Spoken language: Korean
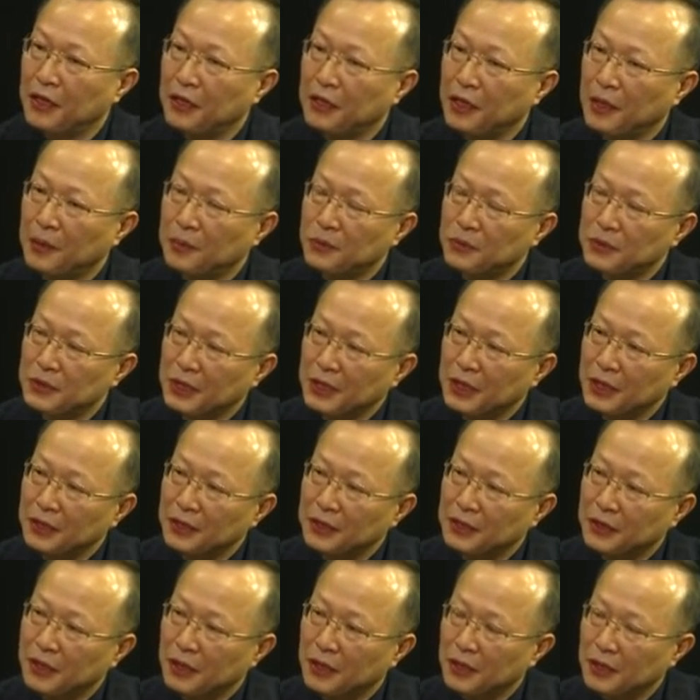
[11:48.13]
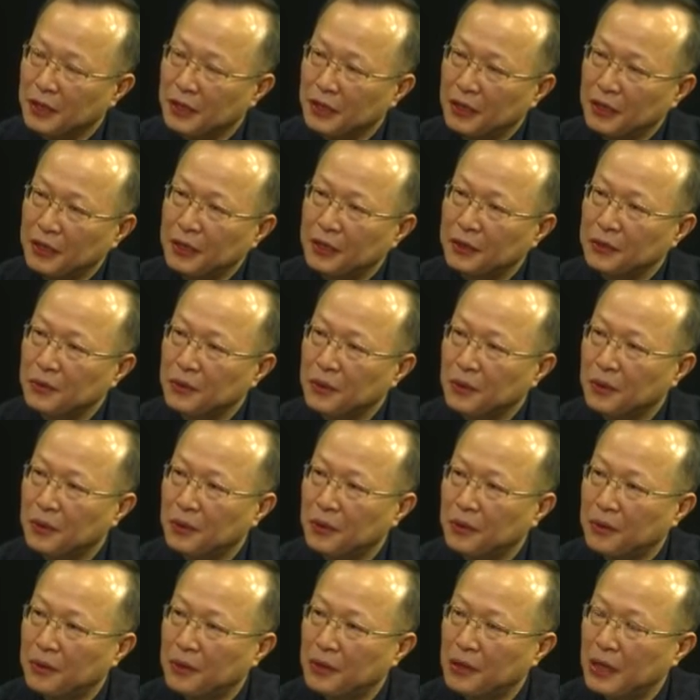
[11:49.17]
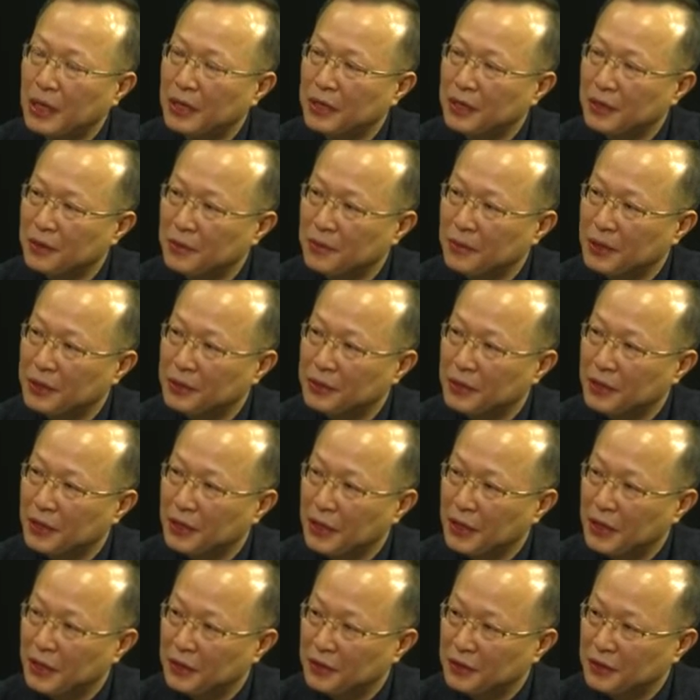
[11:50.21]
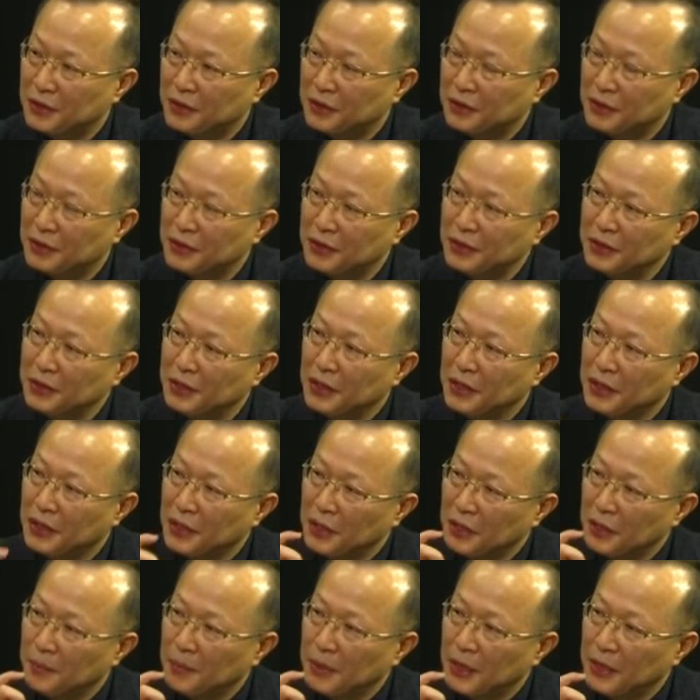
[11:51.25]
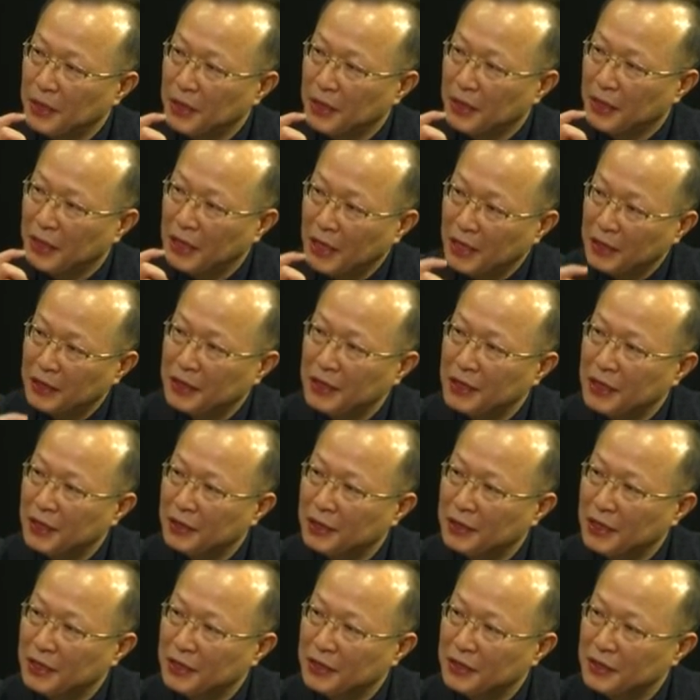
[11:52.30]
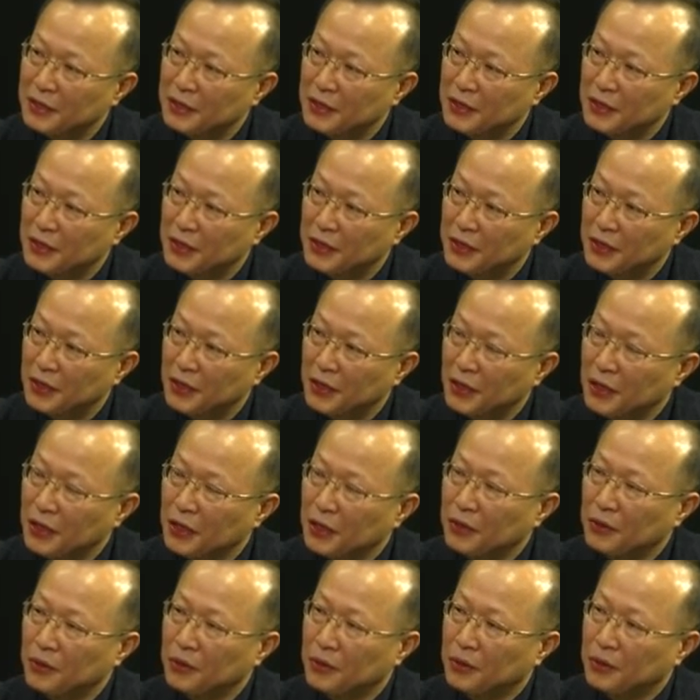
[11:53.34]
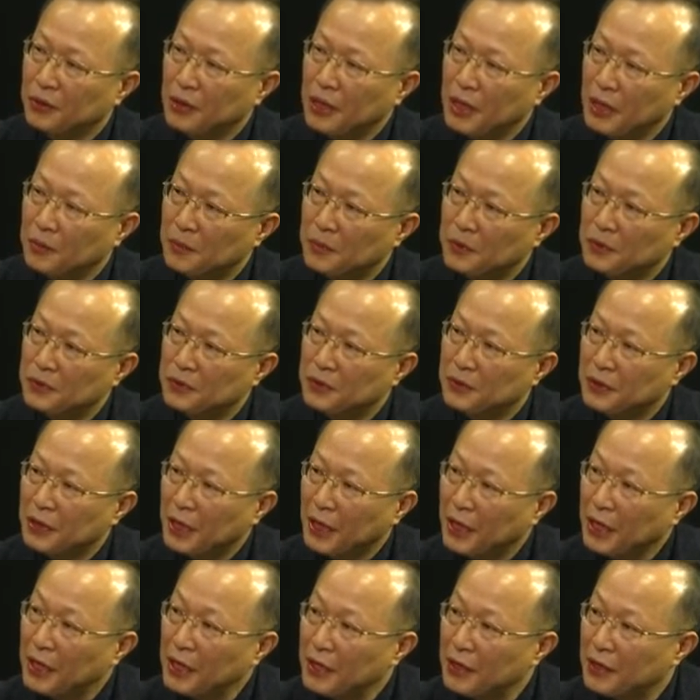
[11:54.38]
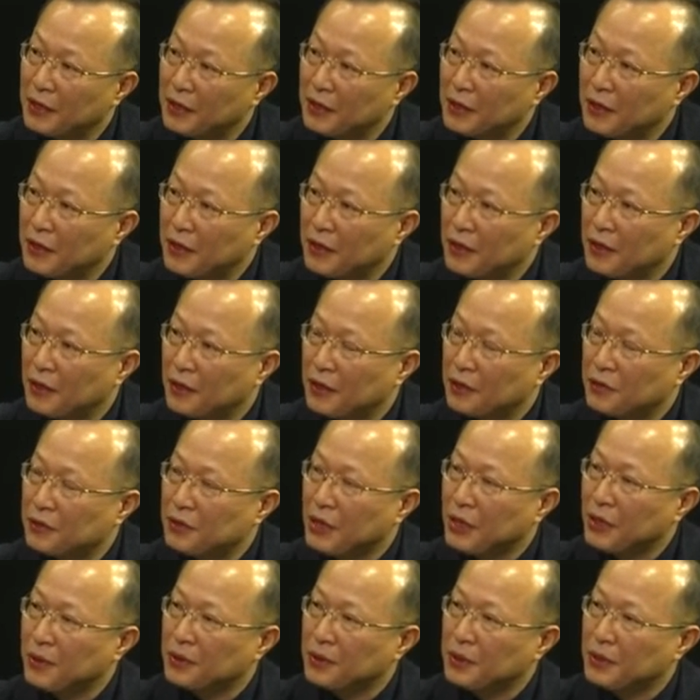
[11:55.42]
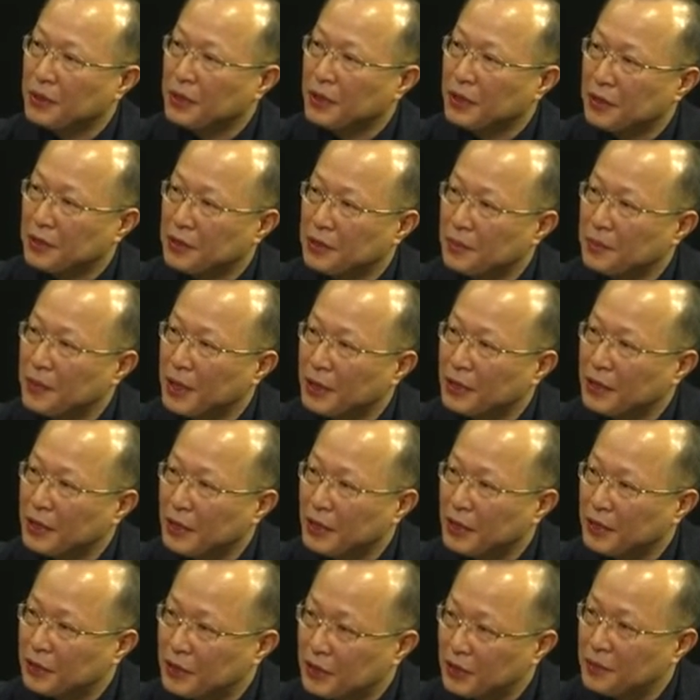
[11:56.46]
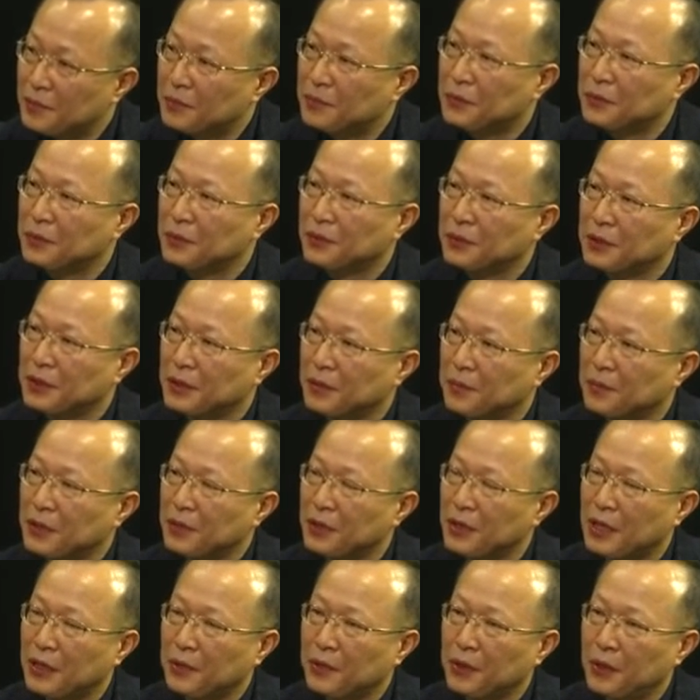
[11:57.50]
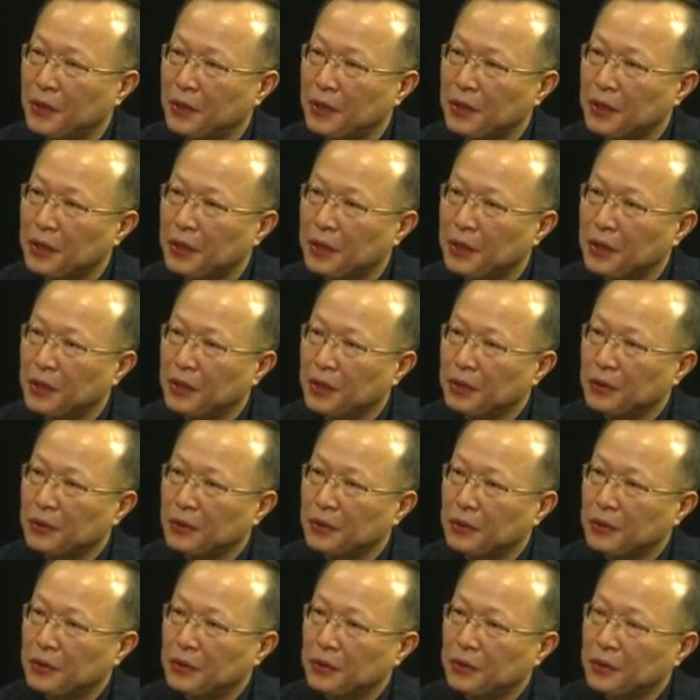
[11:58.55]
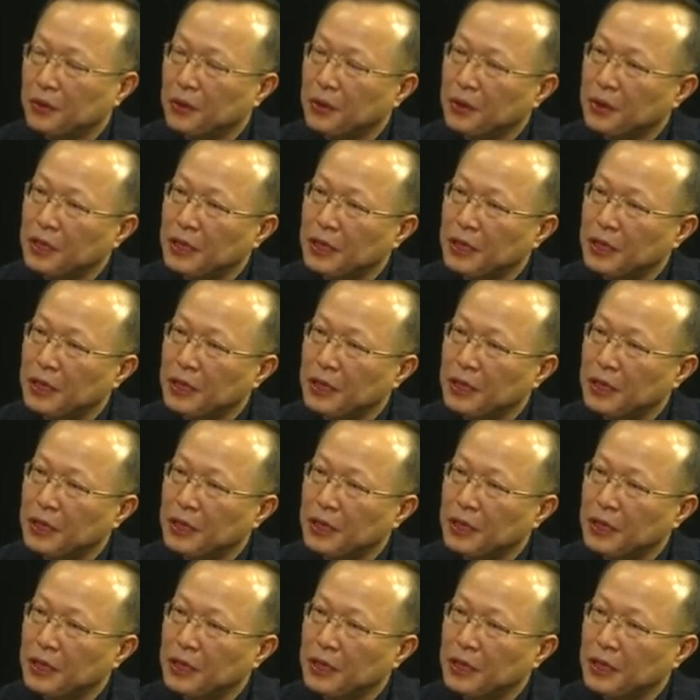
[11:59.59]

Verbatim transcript: 내부적인 어, 경로 관리를 위해서는 예를 들어서 입안에 가글을 한다든지 네. 또 항문 쪽에 네. 어, 좌욕을 열심히 한다든지 이런 부분들이 필요하고 네, 네, 또 노력을